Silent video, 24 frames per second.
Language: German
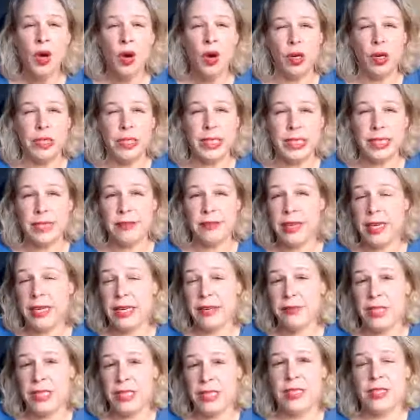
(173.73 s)
Und
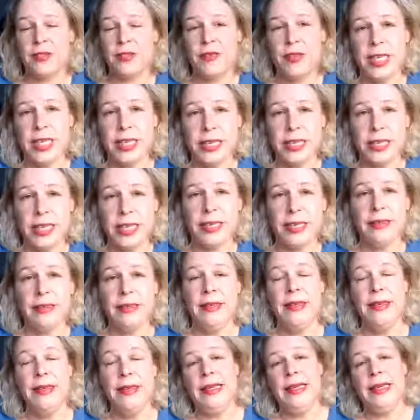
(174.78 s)
deswegen ist es wichtig,
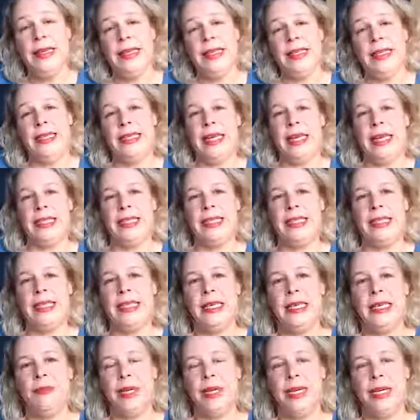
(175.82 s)
dass
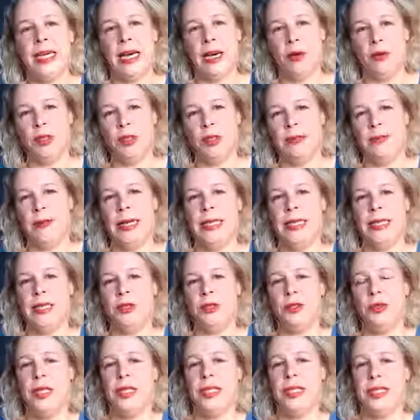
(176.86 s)
Sie bei der Auswahl
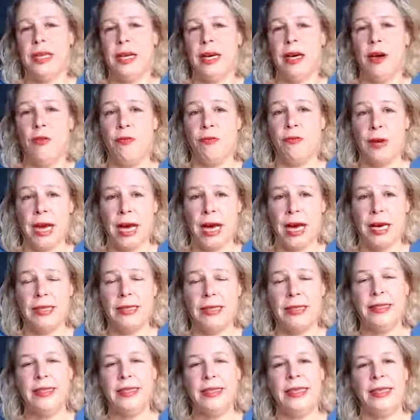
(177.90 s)
natürlich darauf
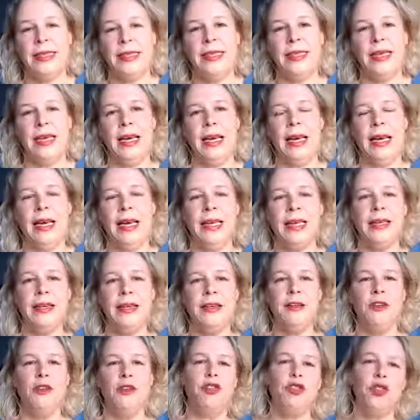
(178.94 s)
achten, dass Sie
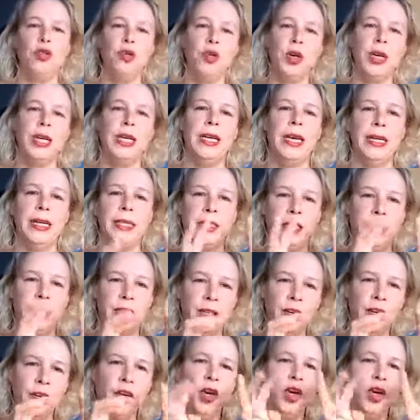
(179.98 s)
keine
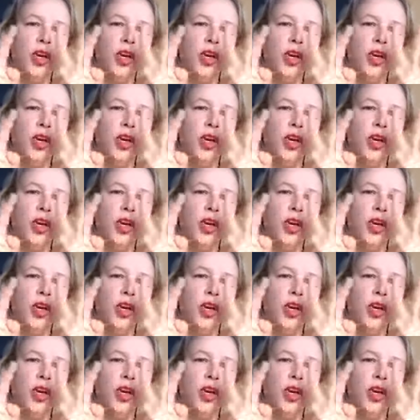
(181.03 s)
sogenannten